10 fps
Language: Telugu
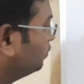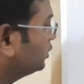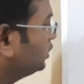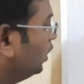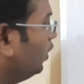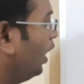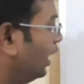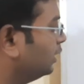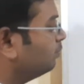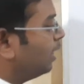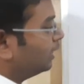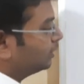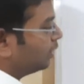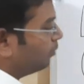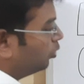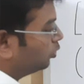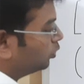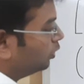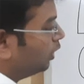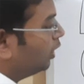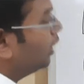చూపిస్తున్నాడో అది మాత్రమే ఉంటుంది